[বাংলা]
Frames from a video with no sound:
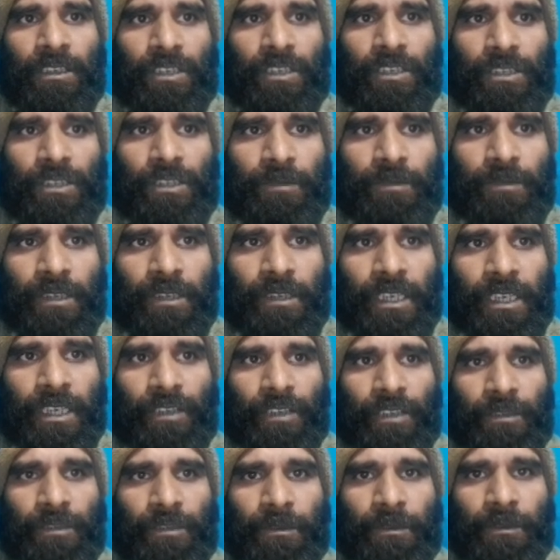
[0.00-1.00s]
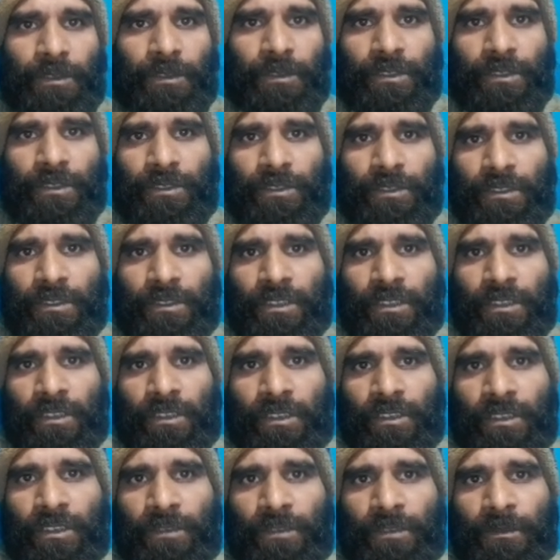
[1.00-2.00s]
অতঃপর একইভাবে সন্তোষজনক
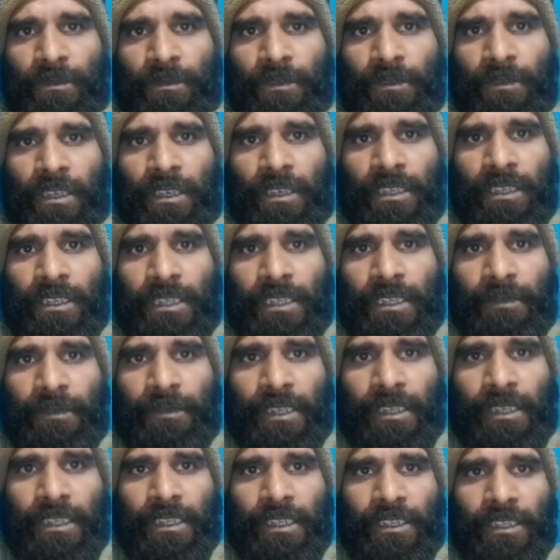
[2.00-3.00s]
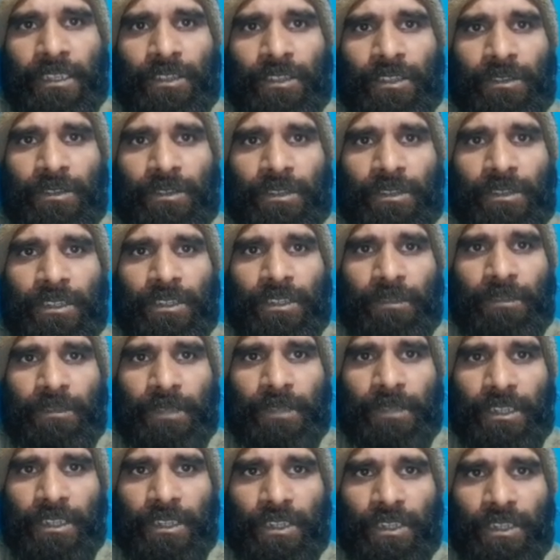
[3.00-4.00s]
কর্মমূল্যায়ন সাপেক্ষে তৃতীয় চুক্তি
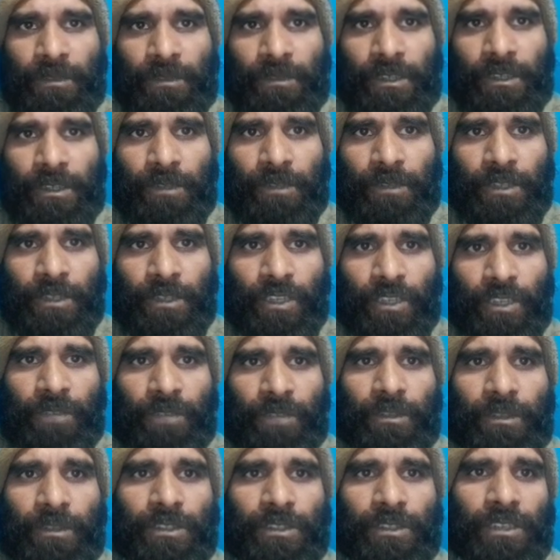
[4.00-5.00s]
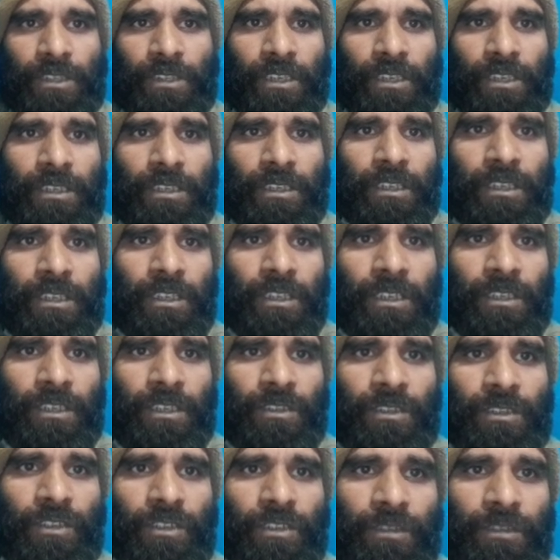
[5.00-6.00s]
সম্পাদিত হবে তবে সর্বোচ্চ
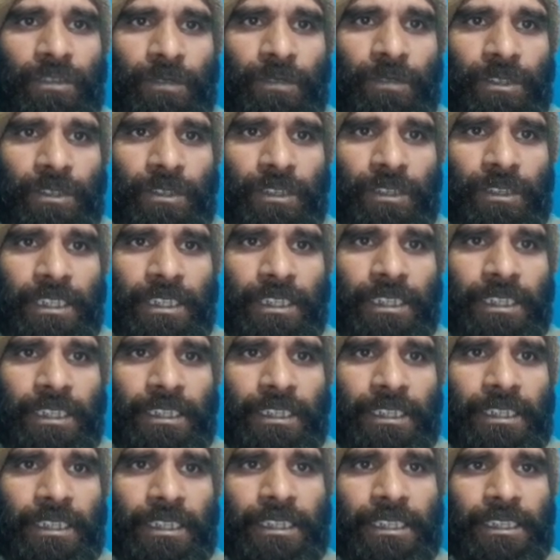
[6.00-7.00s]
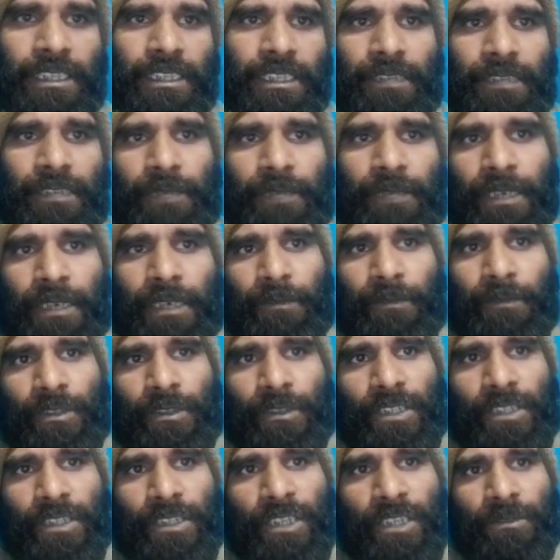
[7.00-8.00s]
নয় বছর তিন তিন তিন বা
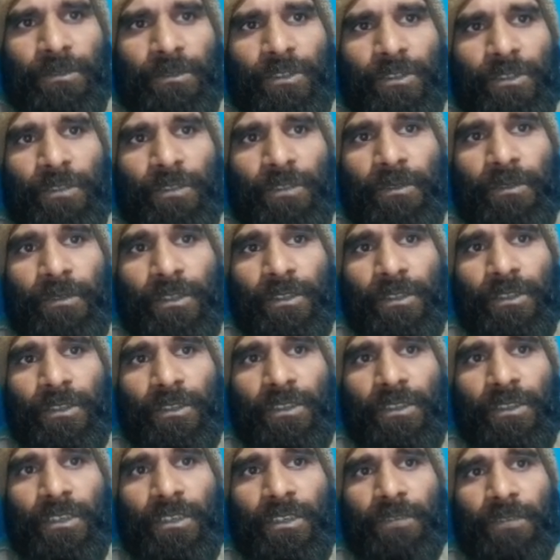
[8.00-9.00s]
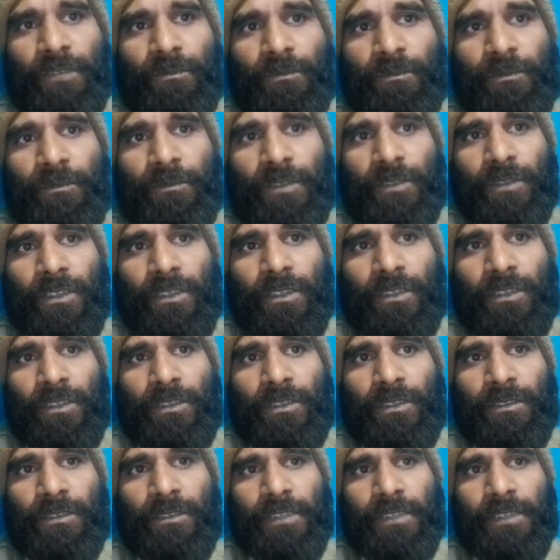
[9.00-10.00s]
পঞ্চান্ন বছর পর্যন্ত
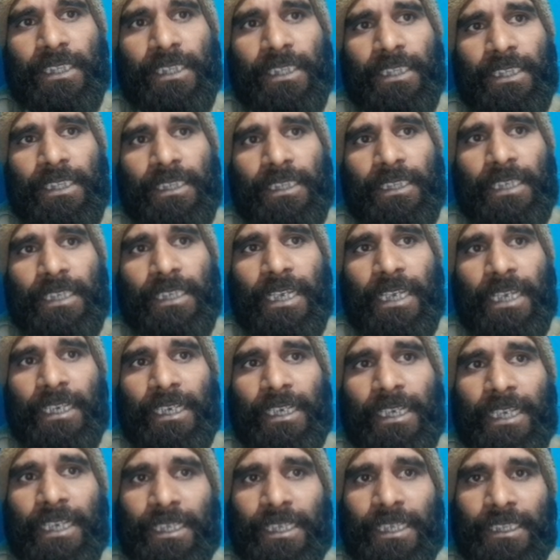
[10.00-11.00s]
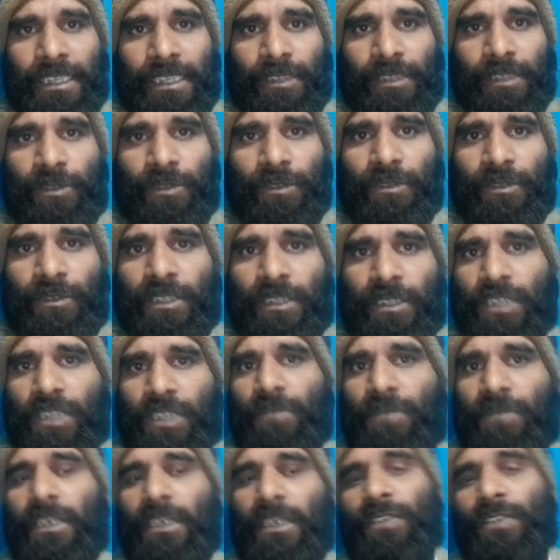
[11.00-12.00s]
যেটি আগে আসে চুক্তি
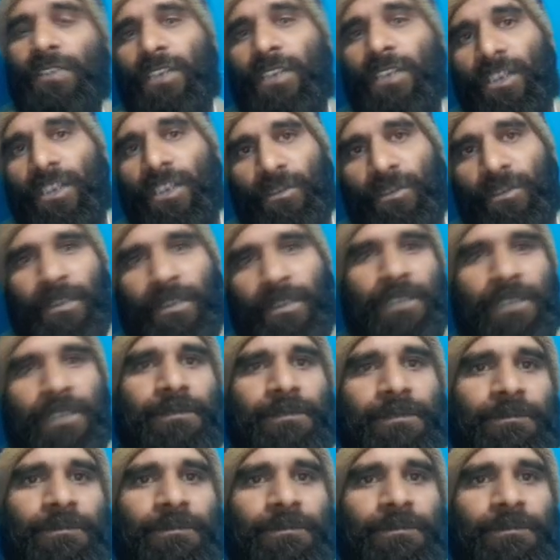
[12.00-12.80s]
নবায়ন করা হবে